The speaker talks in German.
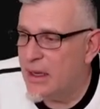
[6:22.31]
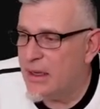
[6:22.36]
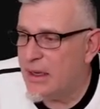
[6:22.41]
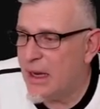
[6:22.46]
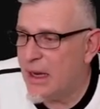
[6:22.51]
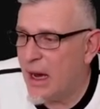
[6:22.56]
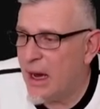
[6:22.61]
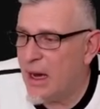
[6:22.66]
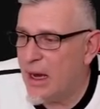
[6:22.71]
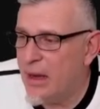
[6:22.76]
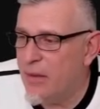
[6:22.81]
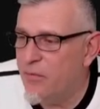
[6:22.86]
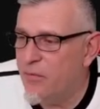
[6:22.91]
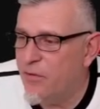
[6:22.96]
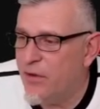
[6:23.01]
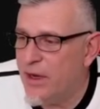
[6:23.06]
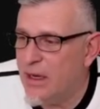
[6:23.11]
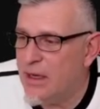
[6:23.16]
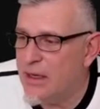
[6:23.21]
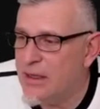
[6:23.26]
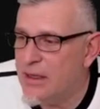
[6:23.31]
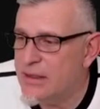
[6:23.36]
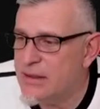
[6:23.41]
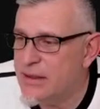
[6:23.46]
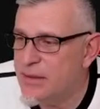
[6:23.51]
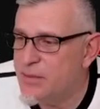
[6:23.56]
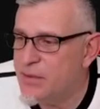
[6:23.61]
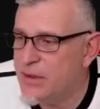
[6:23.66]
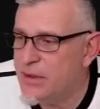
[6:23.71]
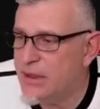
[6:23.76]
da empfiehlt es
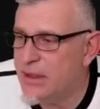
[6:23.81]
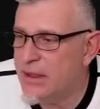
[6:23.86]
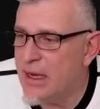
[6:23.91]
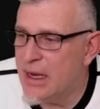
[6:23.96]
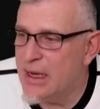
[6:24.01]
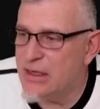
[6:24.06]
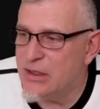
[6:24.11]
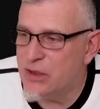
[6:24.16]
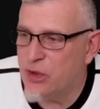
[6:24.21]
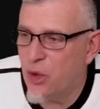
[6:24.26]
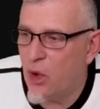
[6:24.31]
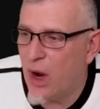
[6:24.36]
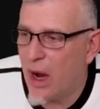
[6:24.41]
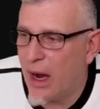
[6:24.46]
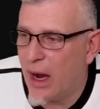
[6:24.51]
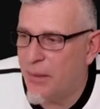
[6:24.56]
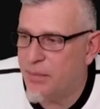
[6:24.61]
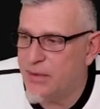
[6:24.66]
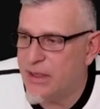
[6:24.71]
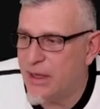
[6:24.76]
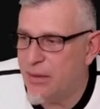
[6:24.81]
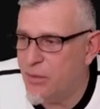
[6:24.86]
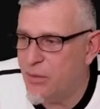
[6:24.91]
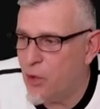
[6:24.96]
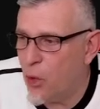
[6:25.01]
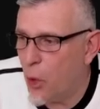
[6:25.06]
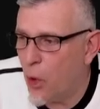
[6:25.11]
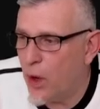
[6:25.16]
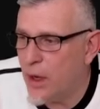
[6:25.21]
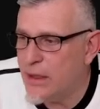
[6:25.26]
sich, so ab dem
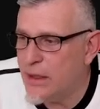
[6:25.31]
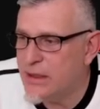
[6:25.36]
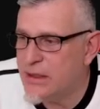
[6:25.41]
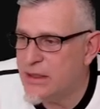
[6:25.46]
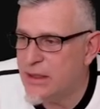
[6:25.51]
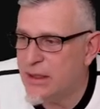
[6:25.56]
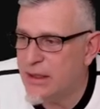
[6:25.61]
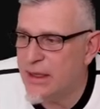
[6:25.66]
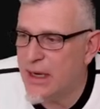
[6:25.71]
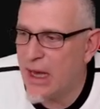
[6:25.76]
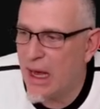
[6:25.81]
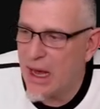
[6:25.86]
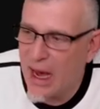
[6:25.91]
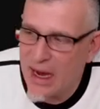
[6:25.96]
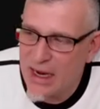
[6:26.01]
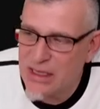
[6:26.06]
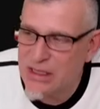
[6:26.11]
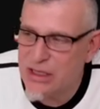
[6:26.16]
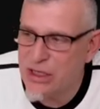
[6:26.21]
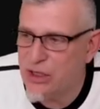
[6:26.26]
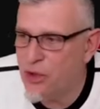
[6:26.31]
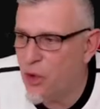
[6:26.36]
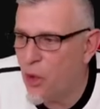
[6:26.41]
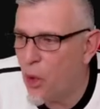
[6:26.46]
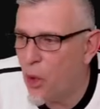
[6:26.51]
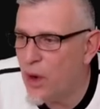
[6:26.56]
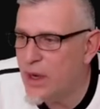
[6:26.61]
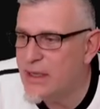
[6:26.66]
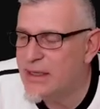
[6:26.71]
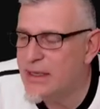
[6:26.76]
9., 8.,
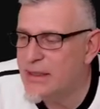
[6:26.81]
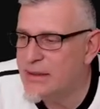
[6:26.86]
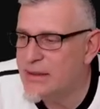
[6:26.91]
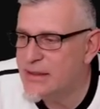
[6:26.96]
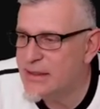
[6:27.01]
9.